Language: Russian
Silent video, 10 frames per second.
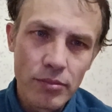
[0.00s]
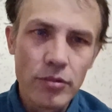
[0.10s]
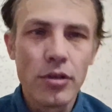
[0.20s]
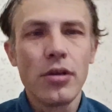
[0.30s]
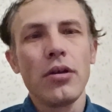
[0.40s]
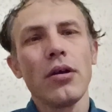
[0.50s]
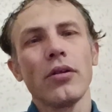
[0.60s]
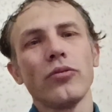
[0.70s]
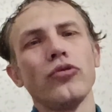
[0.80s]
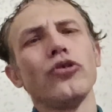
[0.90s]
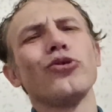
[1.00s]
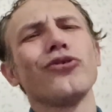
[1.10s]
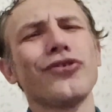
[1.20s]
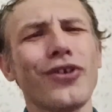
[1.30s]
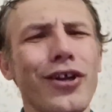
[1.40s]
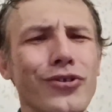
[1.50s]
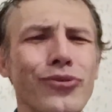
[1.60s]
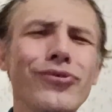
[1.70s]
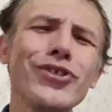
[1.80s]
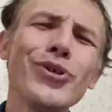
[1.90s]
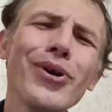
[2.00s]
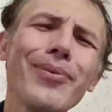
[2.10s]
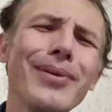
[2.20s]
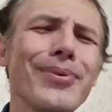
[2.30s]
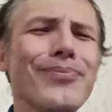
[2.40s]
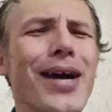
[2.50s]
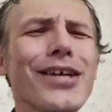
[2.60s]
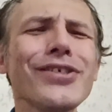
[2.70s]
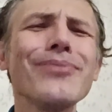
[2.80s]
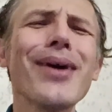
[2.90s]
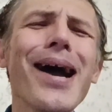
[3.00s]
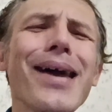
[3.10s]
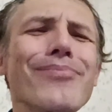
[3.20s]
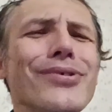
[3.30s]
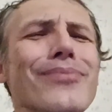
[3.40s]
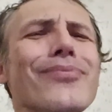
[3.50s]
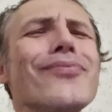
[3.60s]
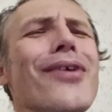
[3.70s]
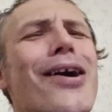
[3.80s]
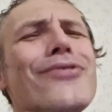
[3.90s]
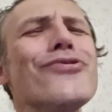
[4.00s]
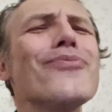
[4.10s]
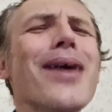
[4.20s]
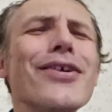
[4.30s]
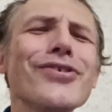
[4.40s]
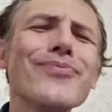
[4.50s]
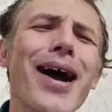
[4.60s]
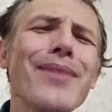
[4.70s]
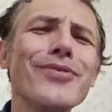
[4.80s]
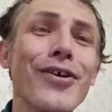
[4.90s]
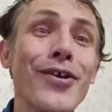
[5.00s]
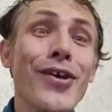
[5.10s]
Нет, ничего страшного. Ну, что, мы, мы ошибаемся. Бывает, что мы ошибаемся.